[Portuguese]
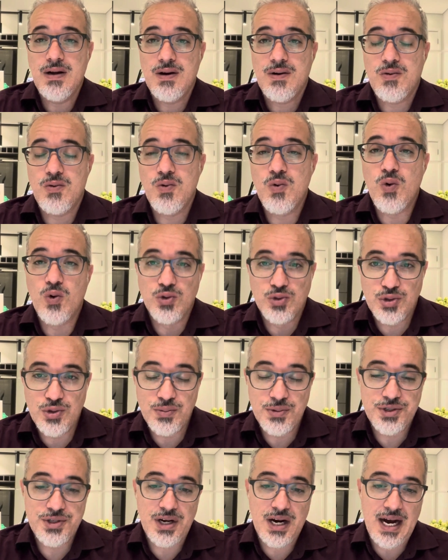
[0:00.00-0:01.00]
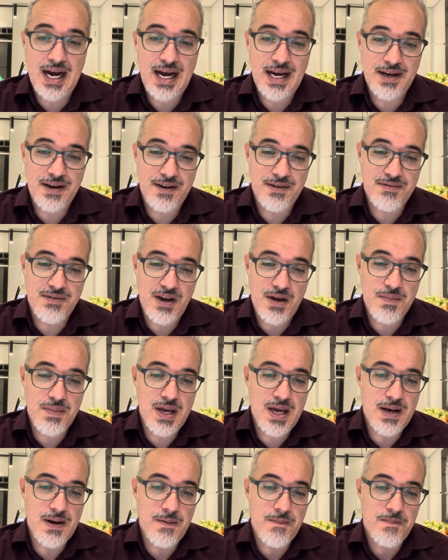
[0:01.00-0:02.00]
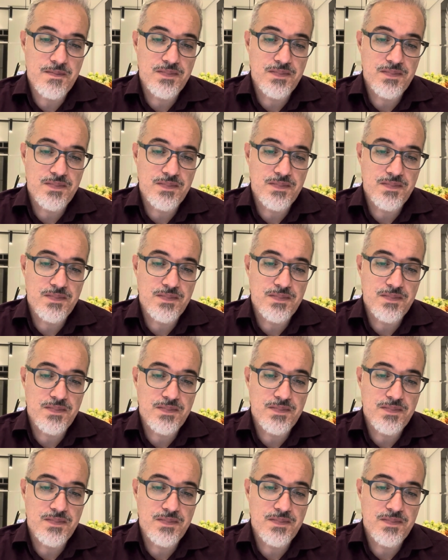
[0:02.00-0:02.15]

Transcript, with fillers: com o consumo de carne vermelha,